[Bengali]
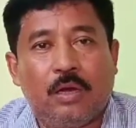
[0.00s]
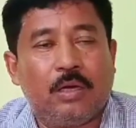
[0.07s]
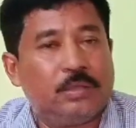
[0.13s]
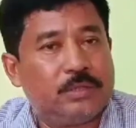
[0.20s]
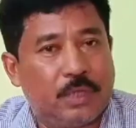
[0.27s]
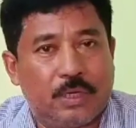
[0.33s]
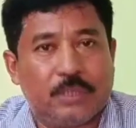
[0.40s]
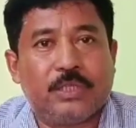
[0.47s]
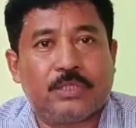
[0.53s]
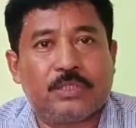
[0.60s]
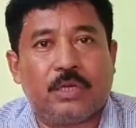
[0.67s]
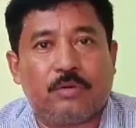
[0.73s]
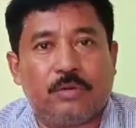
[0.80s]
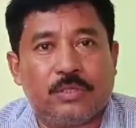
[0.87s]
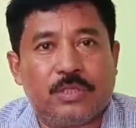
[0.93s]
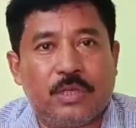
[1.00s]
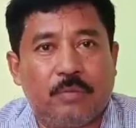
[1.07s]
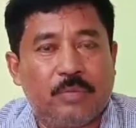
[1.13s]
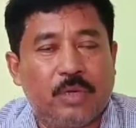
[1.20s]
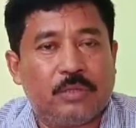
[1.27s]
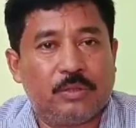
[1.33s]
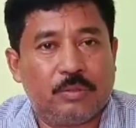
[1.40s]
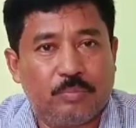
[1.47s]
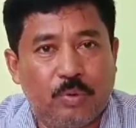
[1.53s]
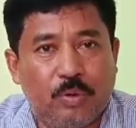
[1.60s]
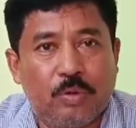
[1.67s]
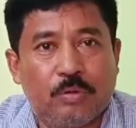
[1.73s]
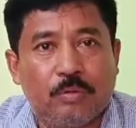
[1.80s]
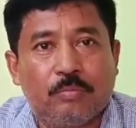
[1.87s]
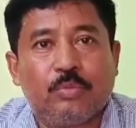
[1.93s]
সেখানে চেষ্টা করেছে আমরা তীব্র
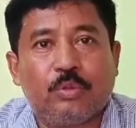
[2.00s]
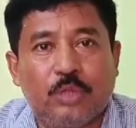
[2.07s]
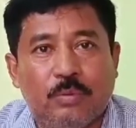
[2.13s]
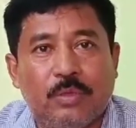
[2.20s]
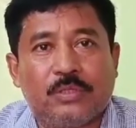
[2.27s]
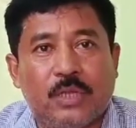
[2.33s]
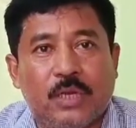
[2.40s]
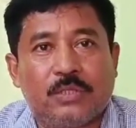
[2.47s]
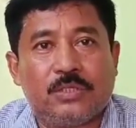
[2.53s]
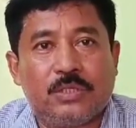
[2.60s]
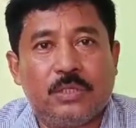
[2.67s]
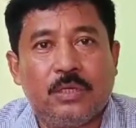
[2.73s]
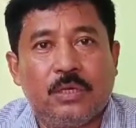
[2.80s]
প্রতিবাদ জানাচ্ছি